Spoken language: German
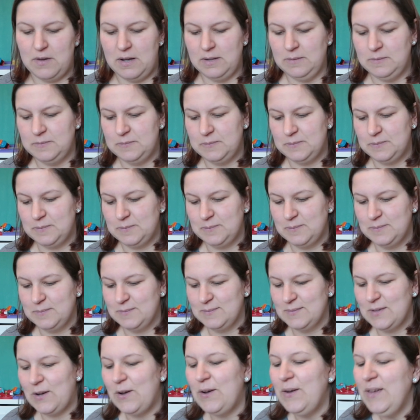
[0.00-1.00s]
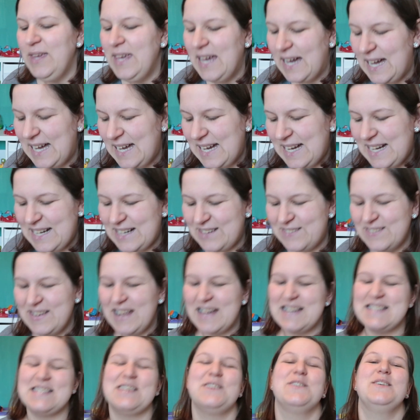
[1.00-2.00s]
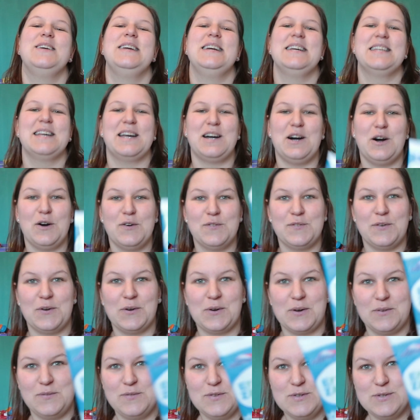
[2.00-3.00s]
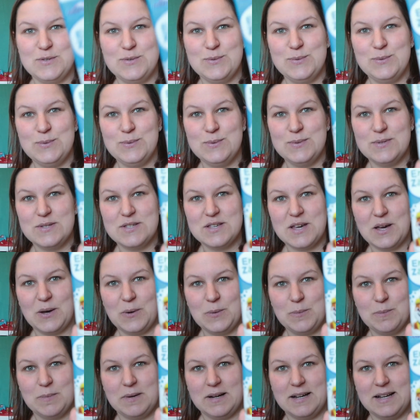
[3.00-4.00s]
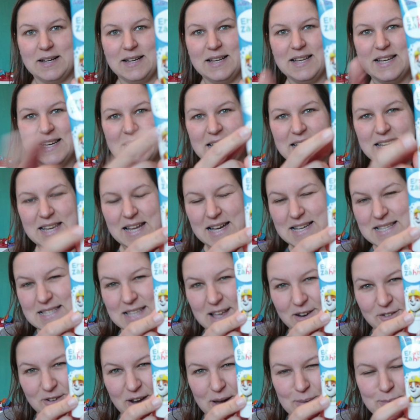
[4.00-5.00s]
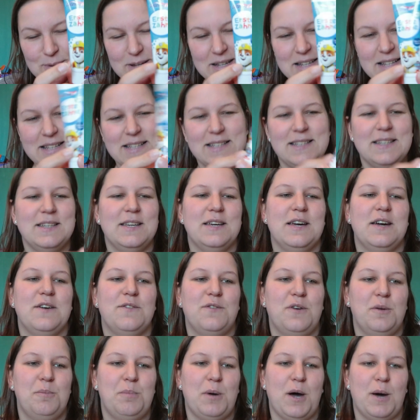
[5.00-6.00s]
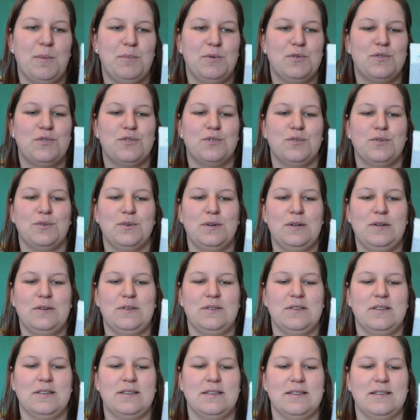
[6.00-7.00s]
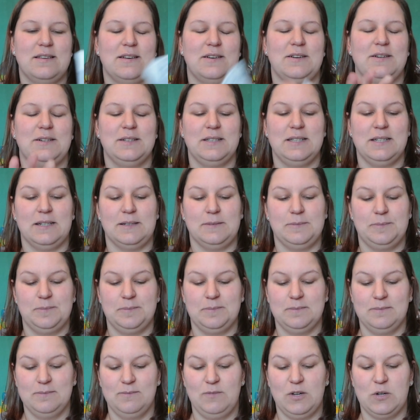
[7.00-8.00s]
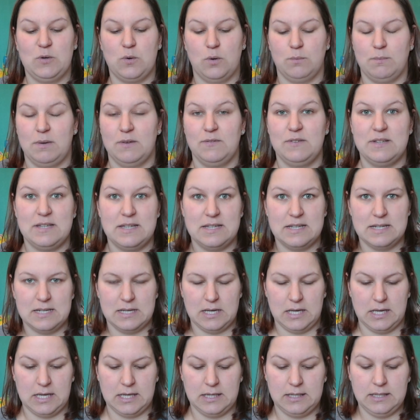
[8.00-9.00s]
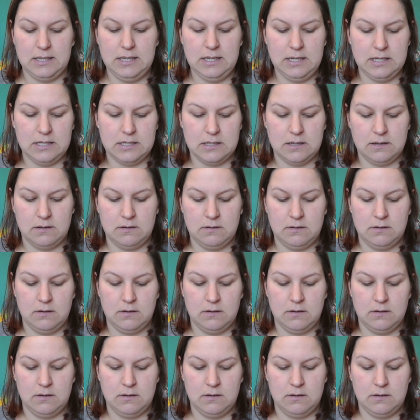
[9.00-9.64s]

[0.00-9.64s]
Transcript: war. Oh ja, und er ist auch hier drauf. Oh Gott, wie süß. Schaut mal. Da ist der Rubble von Paw Patrol. Und ach, oh, ja, wir gucken mal, wie die riecht.